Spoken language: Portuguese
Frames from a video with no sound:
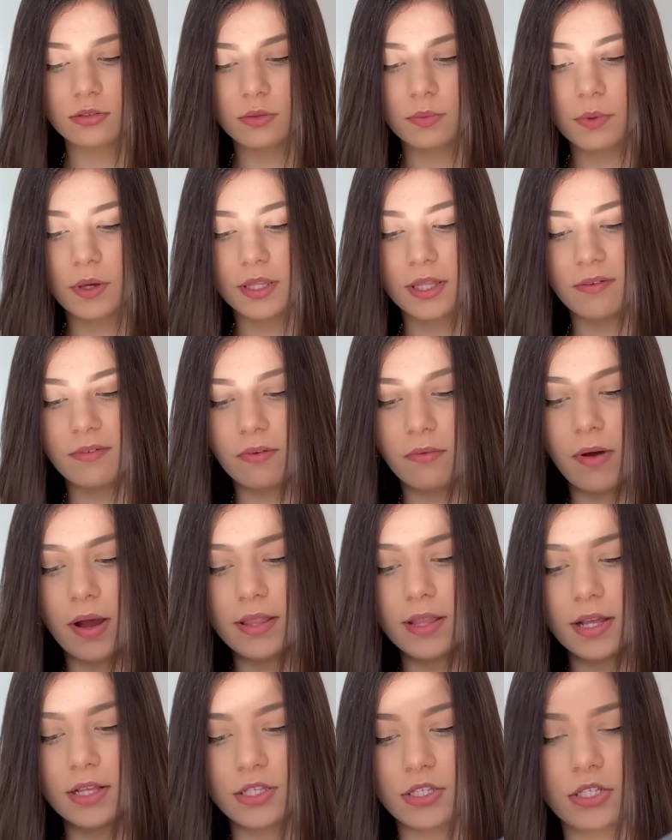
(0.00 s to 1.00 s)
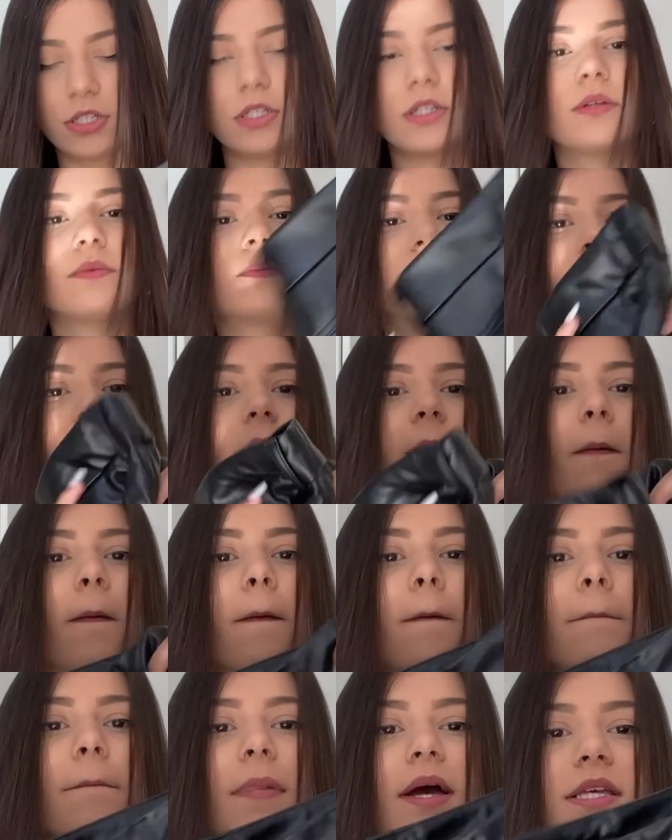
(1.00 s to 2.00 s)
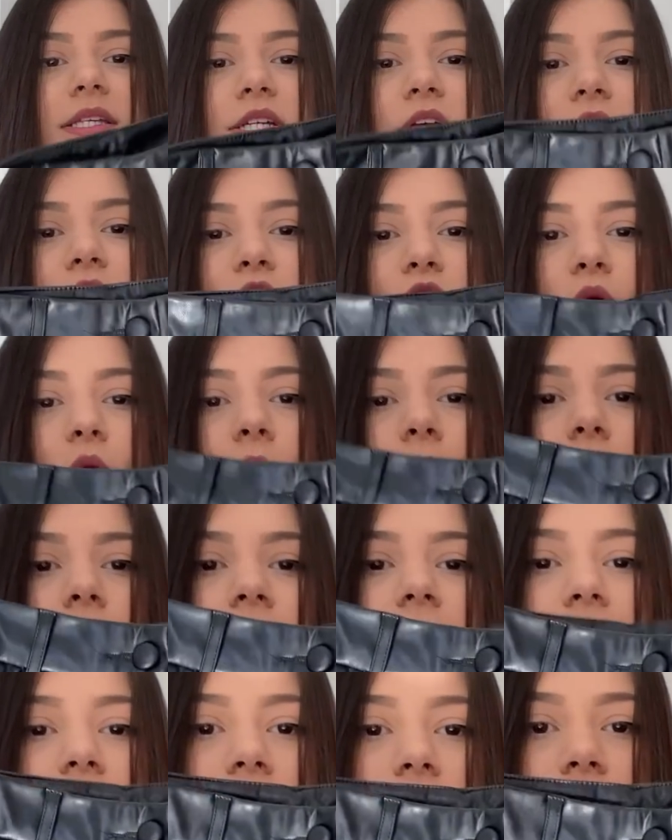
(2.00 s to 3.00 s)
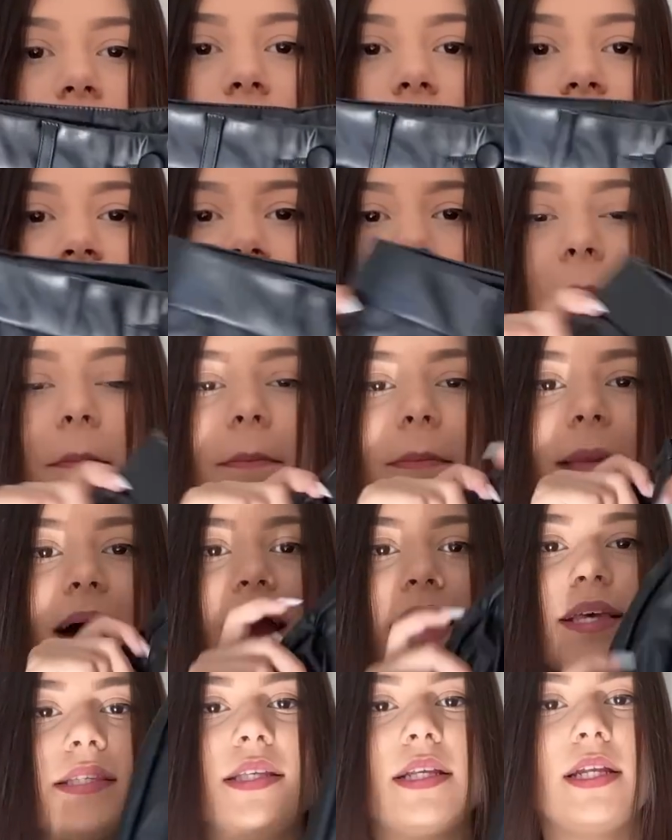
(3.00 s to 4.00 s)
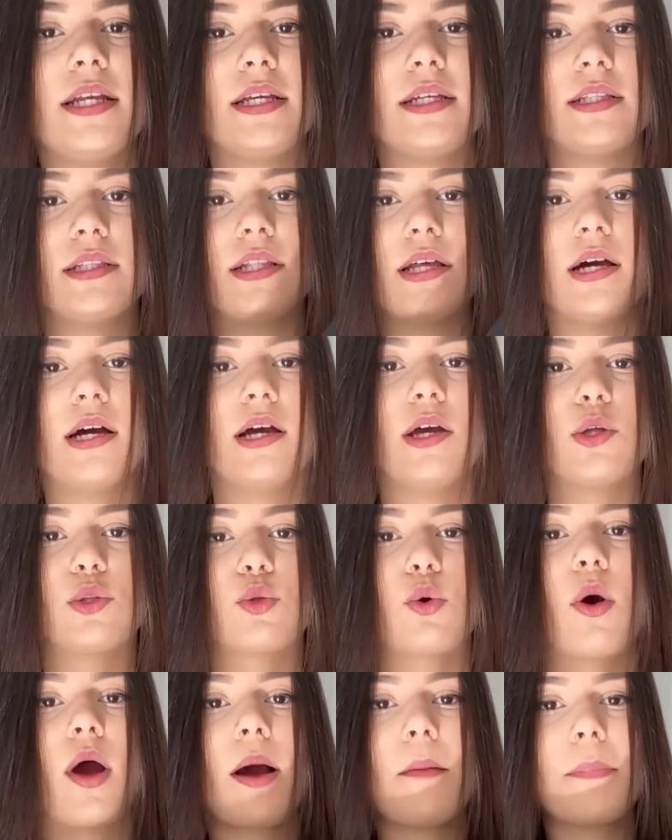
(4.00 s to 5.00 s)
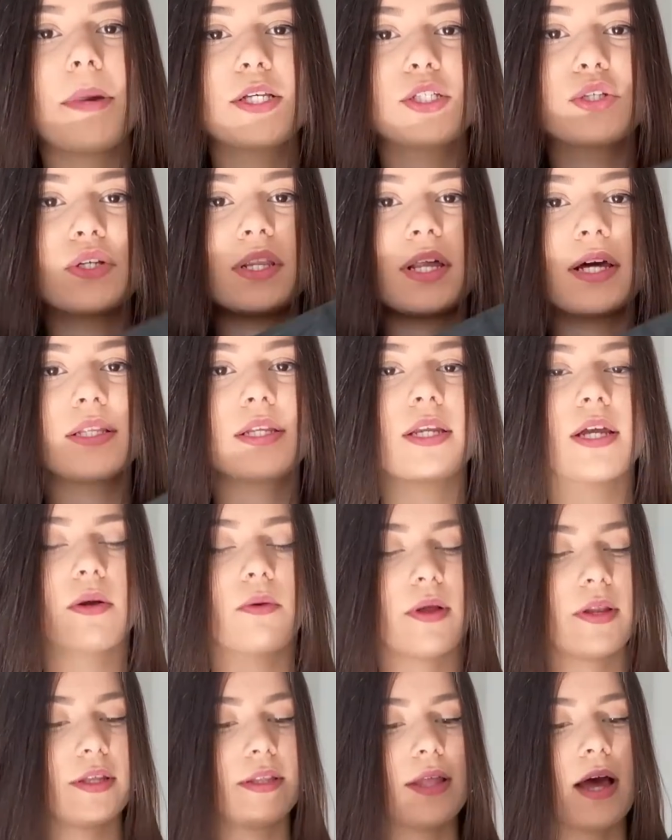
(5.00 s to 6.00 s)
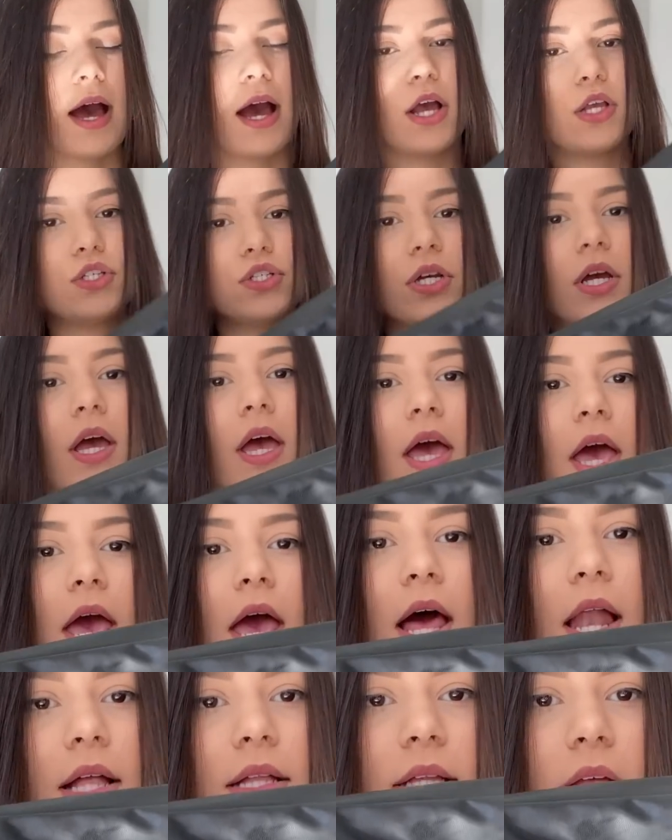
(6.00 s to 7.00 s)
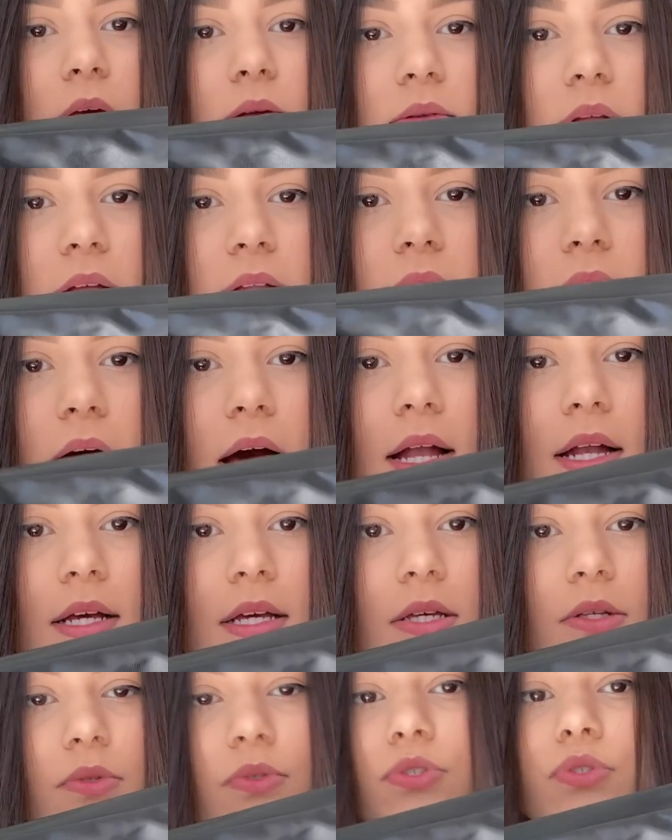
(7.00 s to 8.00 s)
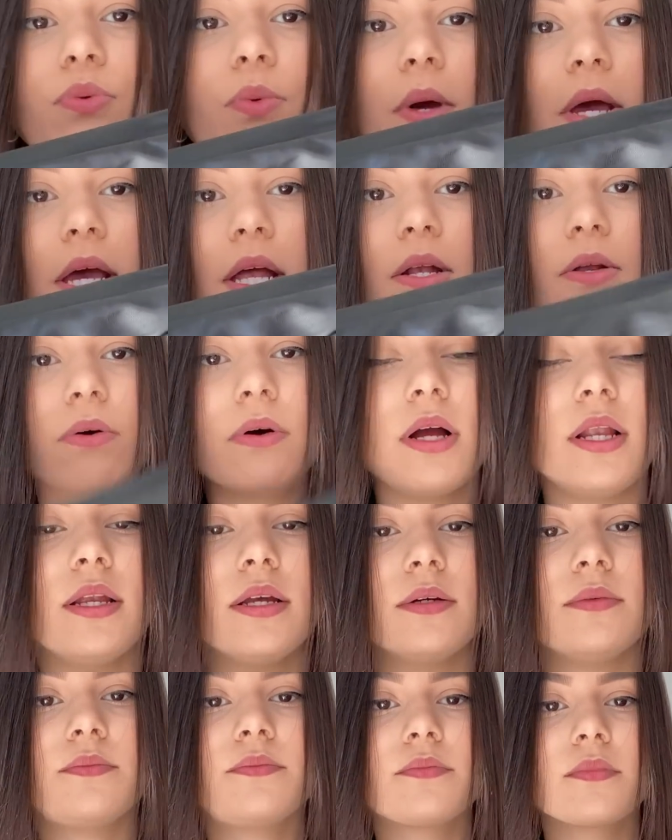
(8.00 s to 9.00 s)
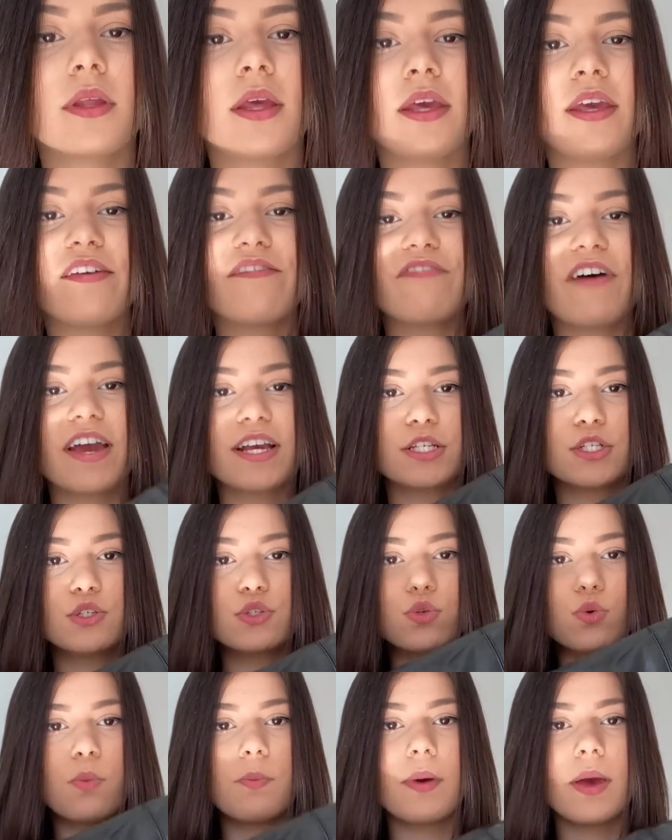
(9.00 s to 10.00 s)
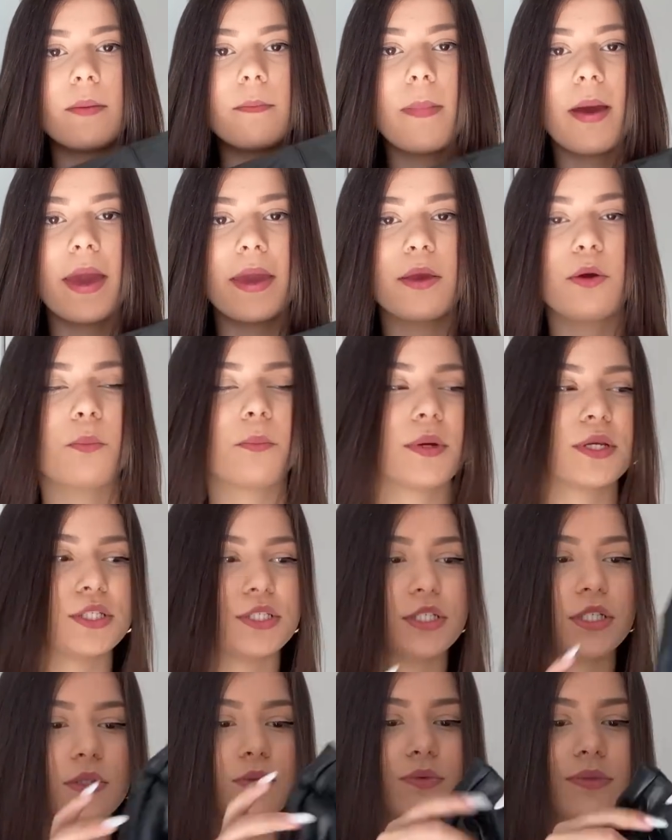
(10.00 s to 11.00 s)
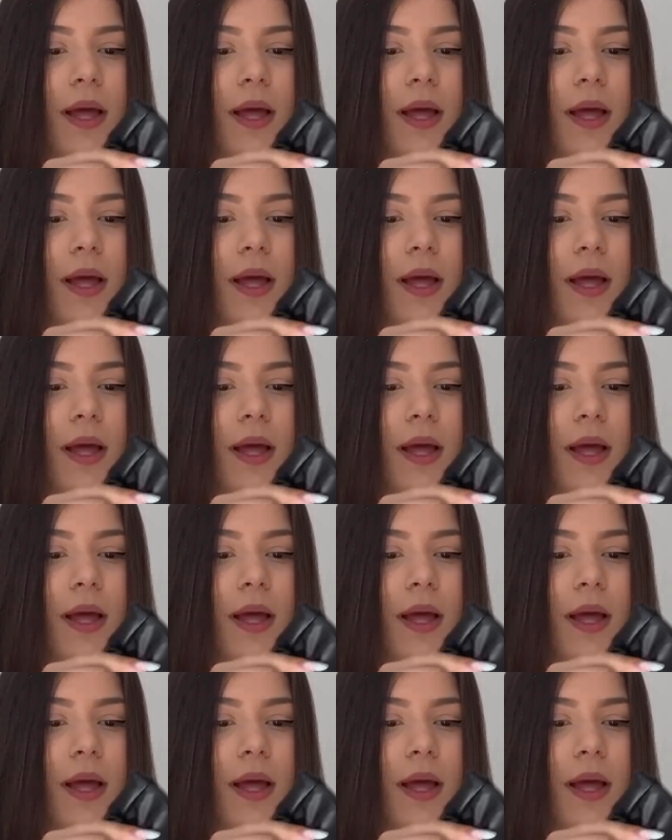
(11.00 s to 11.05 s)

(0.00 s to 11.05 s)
porque tava guardadinha. Mas, gente, olha que calça mais linda. Eu tô apaixonada na qualidade. Ela tem um detalhe aqui no joelho, olha. E veste super bem, eu pedi no